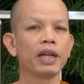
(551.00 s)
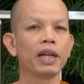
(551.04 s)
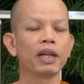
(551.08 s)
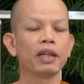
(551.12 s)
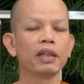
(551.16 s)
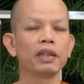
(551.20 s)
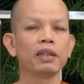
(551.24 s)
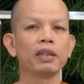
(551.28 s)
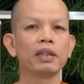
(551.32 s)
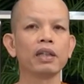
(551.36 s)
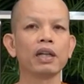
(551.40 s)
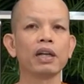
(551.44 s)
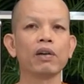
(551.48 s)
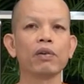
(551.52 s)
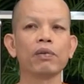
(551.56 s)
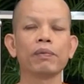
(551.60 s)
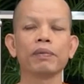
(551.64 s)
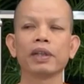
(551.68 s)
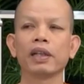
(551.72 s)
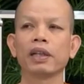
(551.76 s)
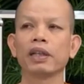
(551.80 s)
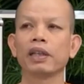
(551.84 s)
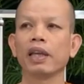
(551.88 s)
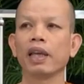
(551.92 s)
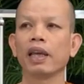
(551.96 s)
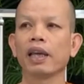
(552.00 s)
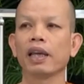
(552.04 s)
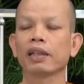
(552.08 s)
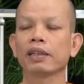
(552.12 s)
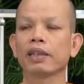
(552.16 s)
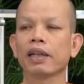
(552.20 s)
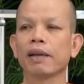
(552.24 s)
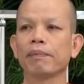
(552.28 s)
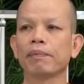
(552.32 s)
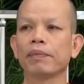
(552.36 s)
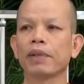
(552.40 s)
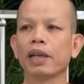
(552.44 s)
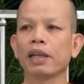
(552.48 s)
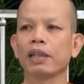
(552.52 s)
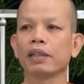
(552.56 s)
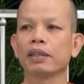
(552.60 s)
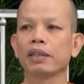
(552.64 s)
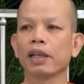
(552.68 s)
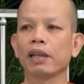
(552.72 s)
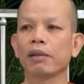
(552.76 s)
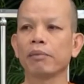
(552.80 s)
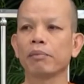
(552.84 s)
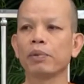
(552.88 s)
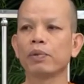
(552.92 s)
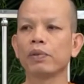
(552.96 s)
ไปนั่งคืดเอา มันก็แยกตับไต
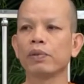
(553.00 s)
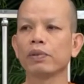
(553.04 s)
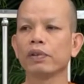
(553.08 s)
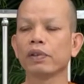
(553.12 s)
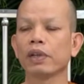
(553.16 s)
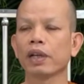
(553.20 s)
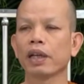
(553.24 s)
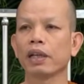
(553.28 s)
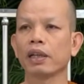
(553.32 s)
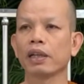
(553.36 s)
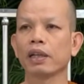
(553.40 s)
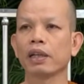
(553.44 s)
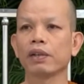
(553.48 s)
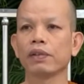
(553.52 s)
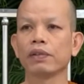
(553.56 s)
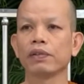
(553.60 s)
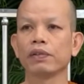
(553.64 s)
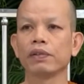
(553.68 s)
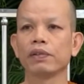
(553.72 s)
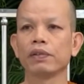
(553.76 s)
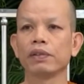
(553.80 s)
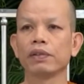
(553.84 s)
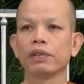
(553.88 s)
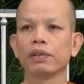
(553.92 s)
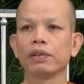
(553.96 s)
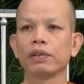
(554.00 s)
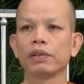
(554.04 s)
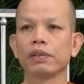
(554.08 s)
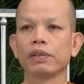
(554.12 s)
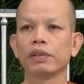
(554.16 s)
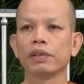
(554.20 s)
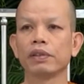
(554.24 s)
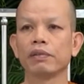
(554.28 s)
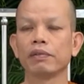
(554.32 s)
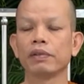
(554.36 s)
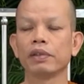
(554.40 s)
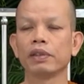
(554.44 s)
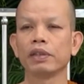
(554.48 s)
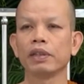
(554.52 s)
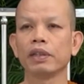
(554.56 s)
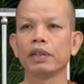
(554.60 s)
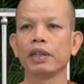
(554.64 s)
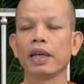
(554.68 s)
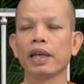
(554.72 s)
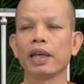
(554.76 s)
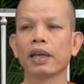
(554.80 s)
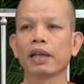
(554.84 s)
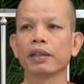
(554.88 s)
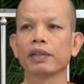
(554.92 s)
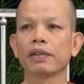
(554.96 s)
ใส่พุ่งอยู่หันแล้วมันสิ
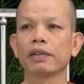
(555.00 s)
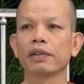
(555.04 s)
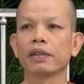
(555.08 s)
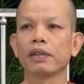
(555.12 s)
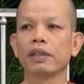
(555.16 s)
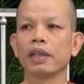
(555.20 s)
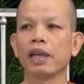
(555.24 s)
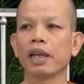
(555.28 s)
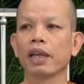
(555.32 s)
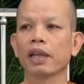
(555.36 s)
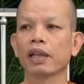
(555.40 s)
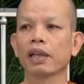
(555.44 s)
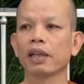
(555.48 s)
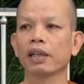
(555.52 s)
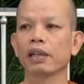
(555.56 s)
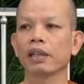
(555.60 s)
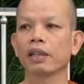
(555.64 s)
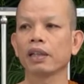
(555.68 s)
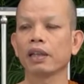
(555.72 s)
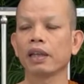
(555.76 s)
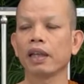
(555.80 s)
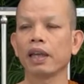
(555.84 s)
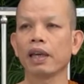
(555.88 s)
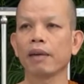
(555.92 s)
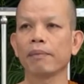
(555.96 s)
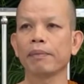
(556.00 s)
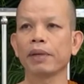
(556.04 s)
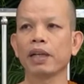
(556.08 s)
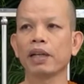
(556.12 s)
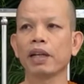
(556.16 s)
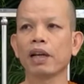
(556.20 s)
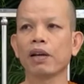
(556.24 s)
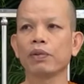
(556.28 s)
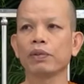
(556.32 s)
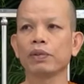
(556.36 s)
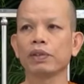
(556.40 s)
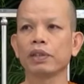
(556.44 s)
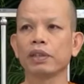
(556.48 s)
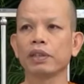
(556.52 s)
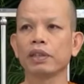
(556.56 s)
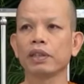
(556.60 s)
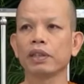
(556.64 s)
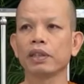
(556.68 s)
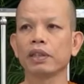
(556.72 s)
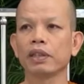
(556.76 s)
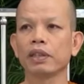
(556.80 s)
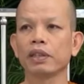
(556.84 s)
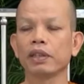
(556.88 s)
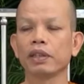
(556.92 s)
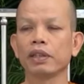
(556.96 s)
แยกแยกกับแค่บรรเทา
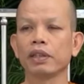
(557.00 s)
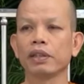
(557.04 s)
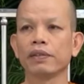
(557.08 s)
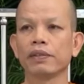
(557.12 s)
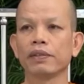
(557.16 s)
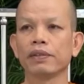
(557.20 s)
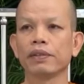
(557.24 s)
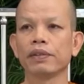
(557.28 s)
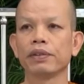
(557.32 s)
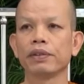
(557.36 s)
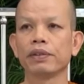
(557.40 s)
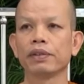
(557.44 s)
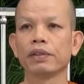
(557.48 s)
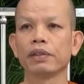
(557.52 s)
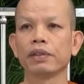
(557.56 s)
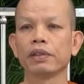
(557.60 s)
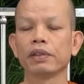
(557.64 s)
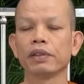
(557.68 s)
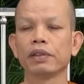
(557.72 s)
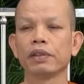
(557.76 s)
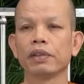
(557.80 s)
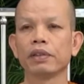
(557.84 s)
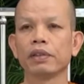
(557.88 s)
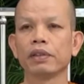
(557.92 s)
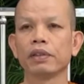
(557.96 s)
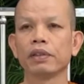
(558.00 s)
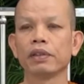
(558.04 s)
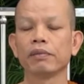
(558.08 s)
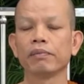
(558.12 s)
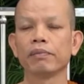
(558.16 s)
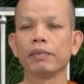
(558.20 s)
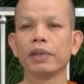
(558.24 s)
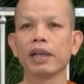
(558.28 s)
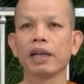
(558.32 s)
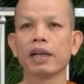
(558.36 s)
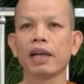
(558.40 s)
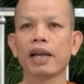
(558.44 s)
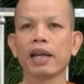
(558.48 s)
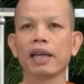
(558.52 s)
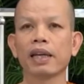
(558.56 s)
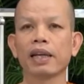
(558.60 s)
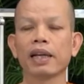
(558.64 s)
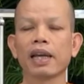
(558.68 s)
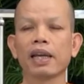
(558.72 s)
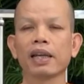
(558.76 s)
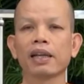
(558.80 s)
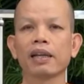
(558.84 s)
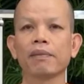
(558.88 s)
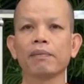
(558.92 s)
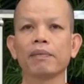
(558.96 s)
ซื่อเบื่อนาย
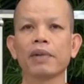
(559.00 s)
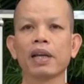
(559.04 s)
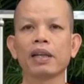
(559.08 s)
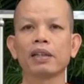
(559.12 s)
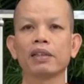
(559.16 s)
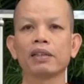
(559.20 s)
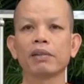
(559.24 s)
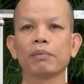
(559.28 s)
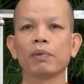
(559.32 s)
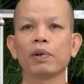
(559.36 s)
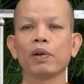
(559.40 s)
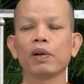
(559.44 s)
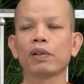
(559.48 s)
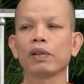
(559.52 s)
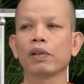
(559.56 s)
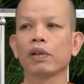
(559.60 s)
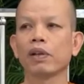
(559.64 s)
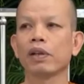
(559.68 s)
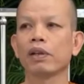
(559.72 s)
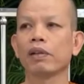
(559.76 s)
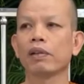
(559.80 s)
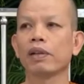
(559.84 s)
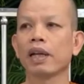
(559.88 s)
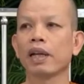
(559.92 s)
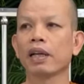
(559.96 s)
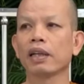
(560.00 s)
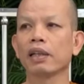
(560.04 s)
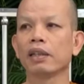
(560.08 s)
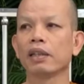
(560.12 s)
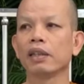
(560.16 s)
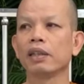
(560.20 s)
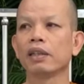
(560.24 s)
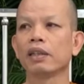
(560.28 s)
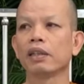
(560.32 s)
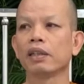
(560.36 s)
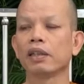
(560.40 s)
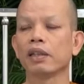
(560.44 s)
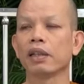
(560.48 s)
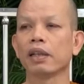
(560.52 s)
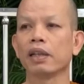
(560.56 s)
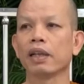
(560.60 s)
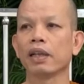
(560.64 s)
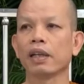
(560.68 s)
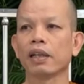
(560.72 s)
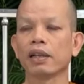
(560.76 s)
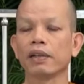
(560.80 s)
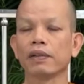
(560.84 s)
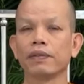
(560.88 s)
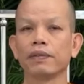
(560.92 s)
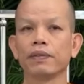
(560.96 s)
ไข้กำนัดเฉพาะตอนเขานั่งคืดท่าน
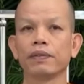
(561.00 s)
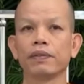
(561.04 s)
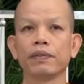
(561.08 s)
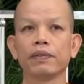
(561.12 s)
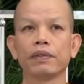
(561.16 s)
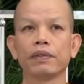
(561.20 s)
ละ